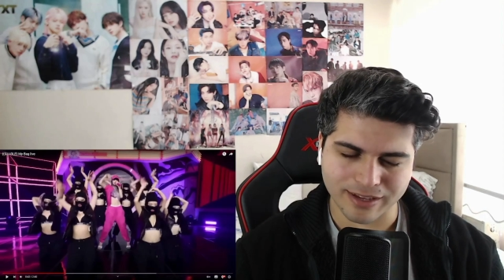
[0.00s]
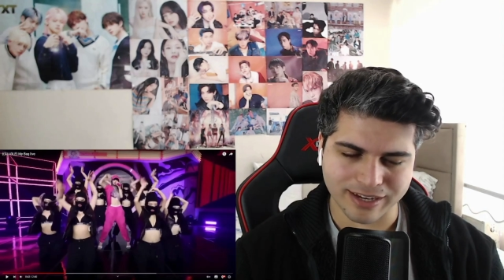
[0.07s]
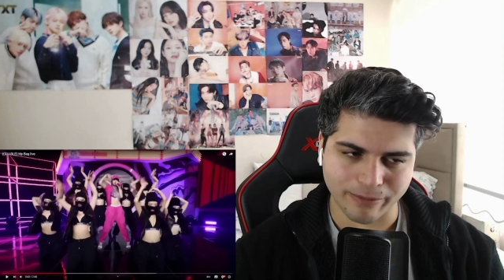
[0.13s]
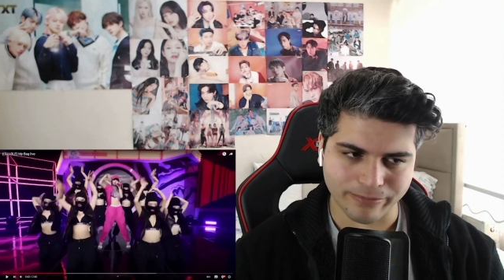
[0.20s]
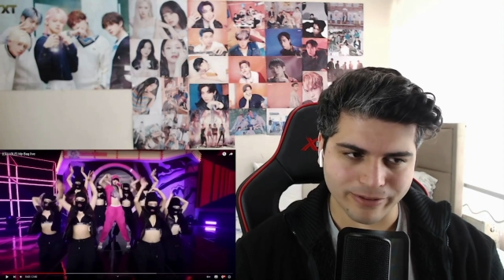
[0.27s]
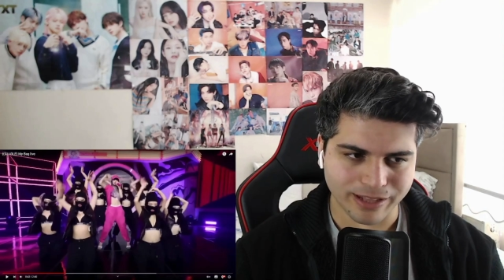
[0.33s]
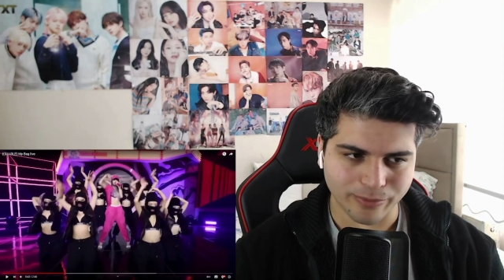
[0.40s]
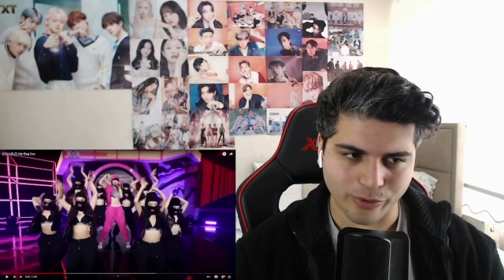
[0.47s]

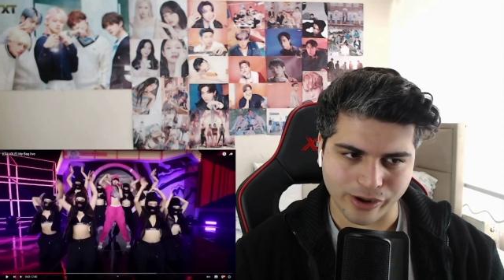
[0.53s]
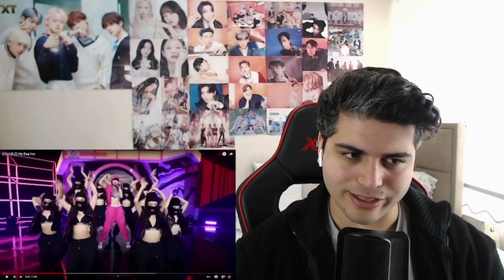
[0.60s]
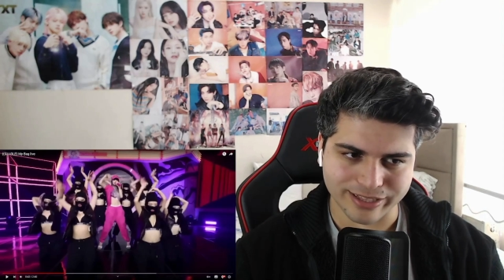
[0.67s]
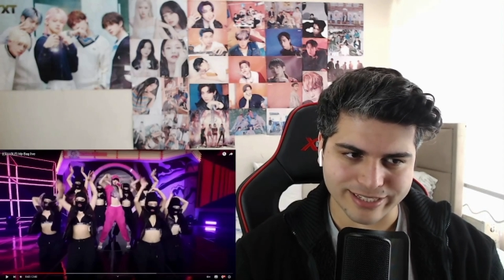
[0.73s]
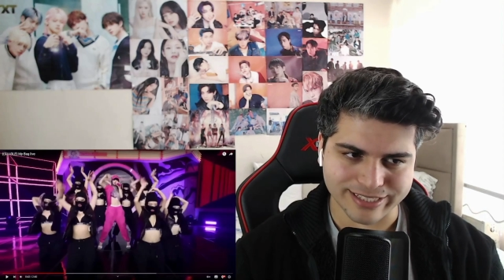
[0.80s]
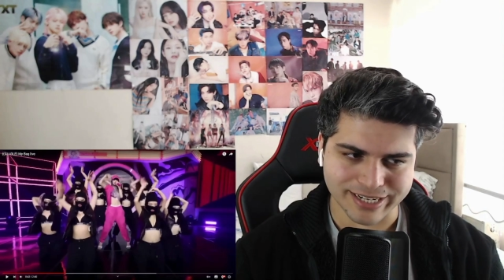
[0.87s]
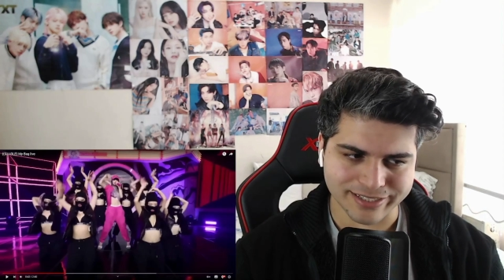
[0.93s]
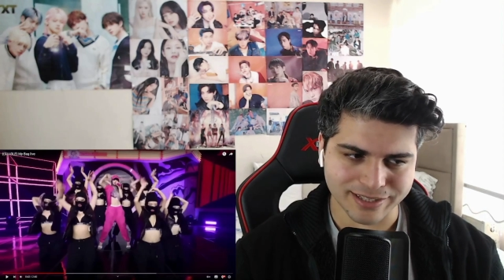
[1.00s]
Klipte de
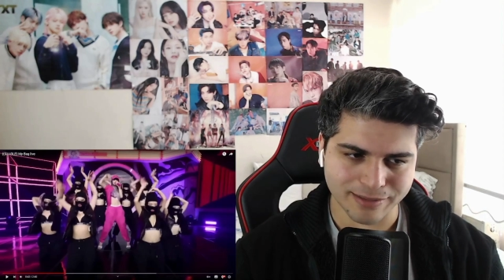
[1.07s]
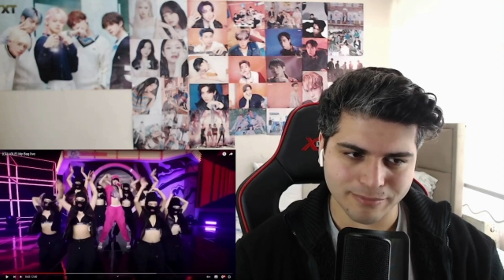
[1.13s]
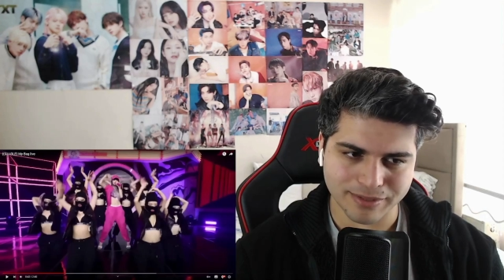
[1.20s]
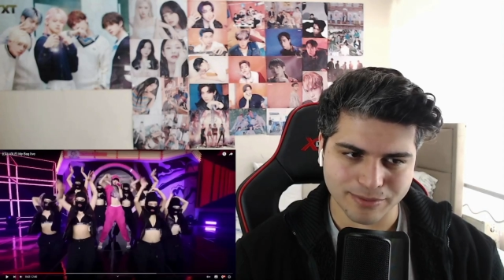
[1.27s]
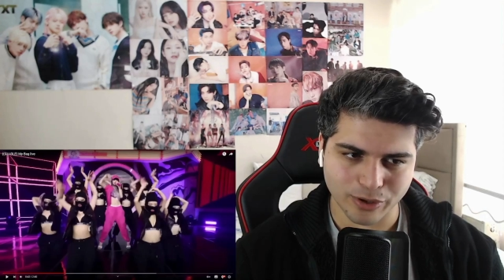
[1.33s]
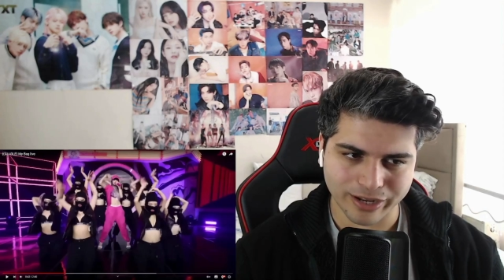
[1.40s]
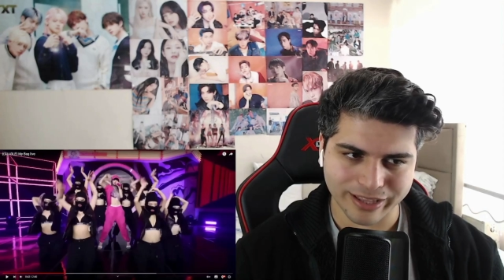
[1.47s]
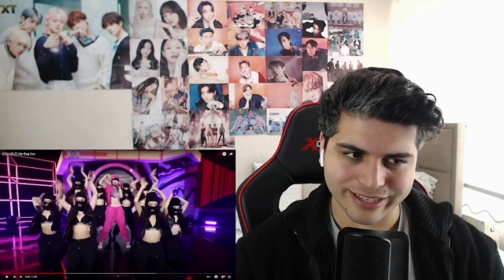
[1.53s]
böyleydi zaten.
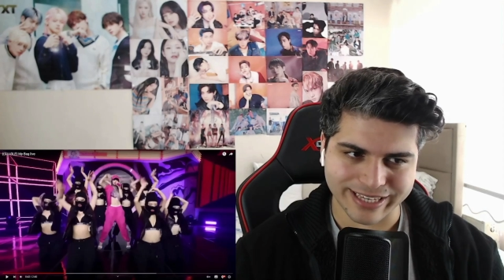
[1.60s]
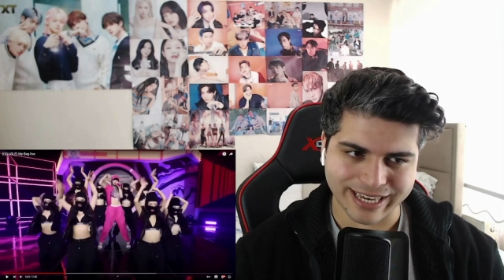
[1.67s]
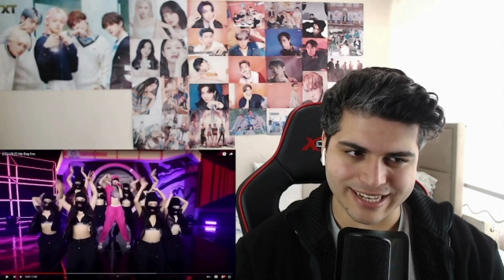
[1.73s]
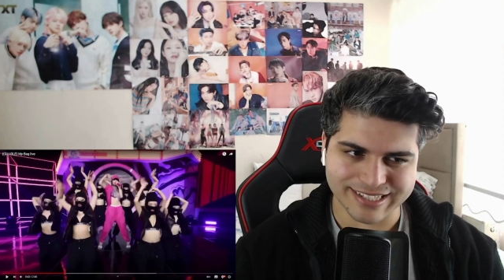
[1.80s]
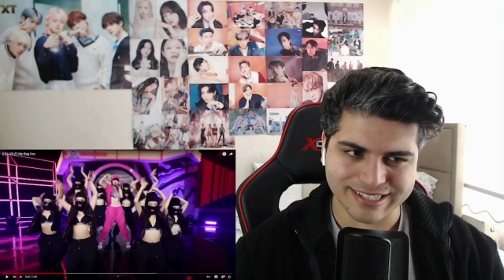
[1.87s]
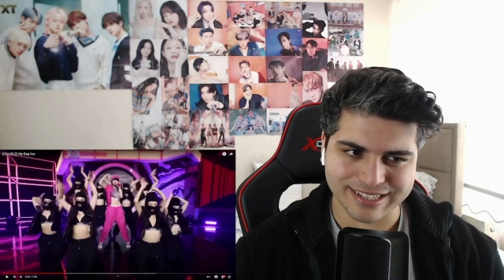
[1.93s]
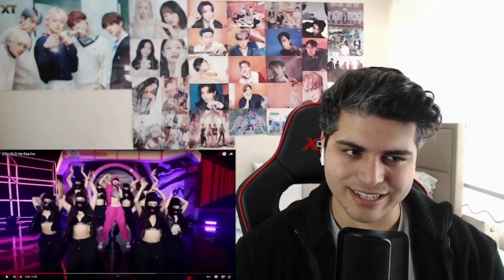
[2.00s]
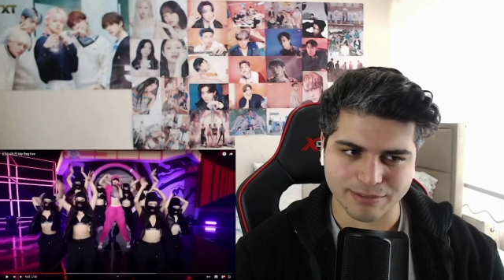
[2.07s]
Bir böyle
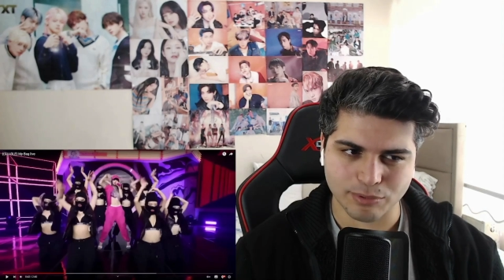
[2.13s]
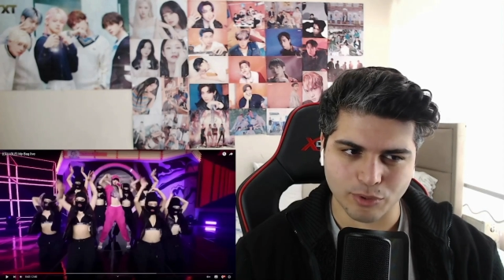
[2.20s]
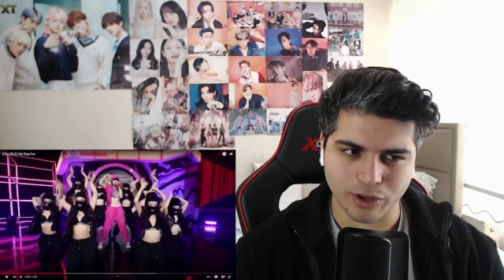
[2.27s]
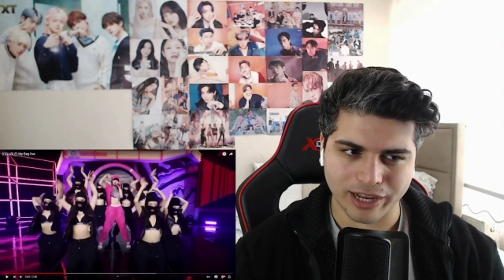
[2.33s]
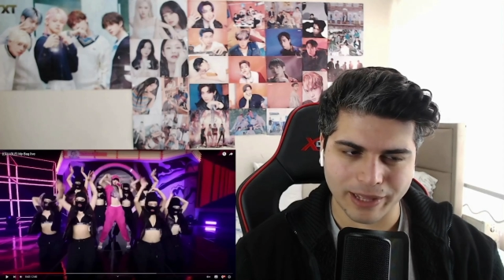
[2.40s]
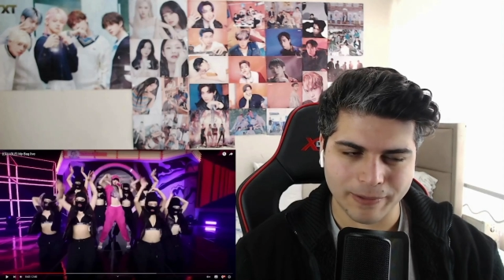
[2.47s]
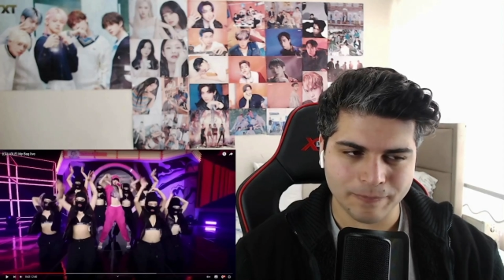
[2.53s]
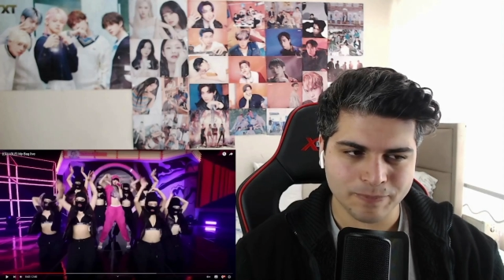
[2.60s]
gangstalık bir
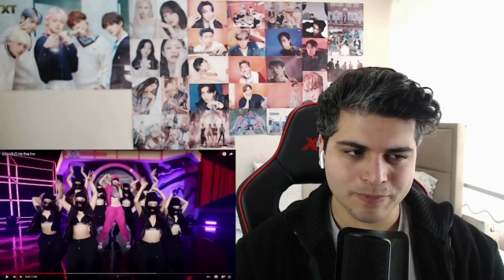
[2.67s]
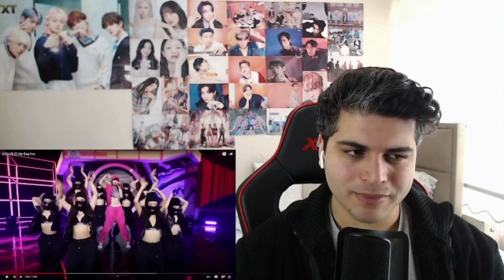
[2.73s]
böyle